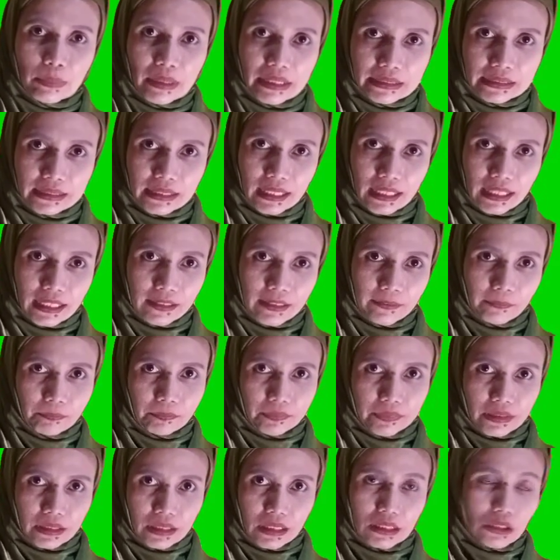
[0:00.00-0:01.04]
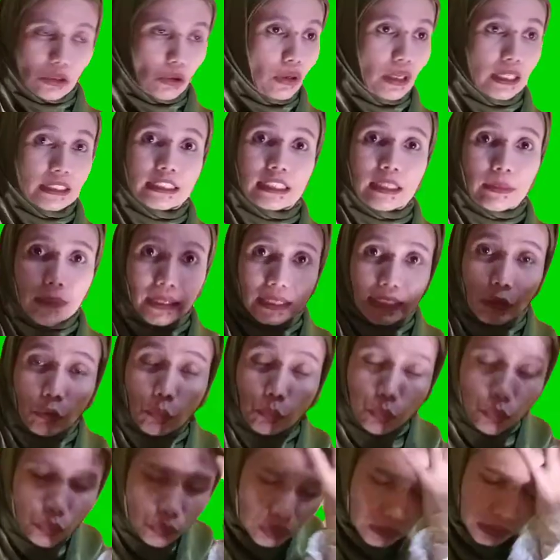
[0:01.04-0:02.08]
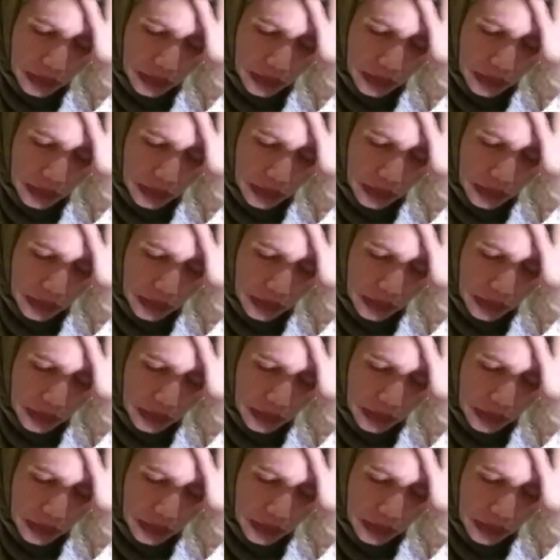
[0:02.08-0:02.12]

enggak diem aja tau nggak setiap hari aku